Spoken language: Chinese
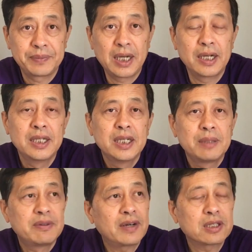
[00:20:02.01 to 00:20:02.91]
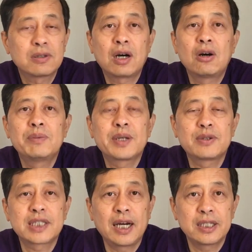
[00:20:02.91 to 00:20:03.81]
啊，比方投靠欧美
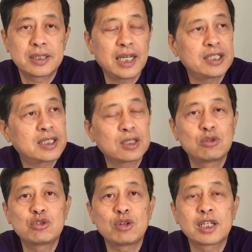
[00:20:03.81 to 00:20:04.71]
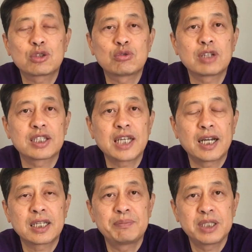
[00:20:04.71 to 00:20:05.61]
国家，在制空权的主导
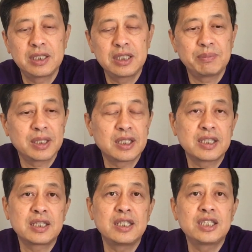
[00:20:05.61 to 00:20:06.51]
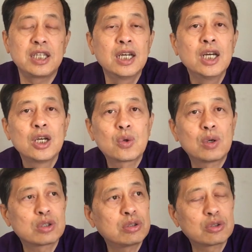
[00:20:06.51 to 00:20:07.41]
下，那么习近平那些嫡系
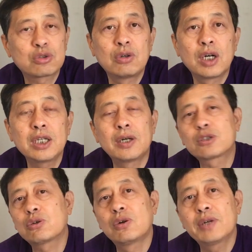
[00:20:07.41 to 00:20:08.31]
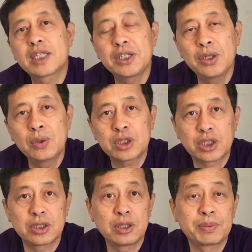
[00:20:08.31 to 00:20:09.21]
过去所有所谓的优
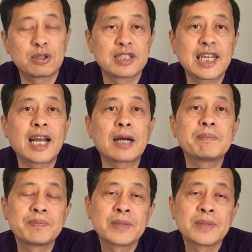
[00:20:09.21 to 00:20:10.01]
势就不存在了，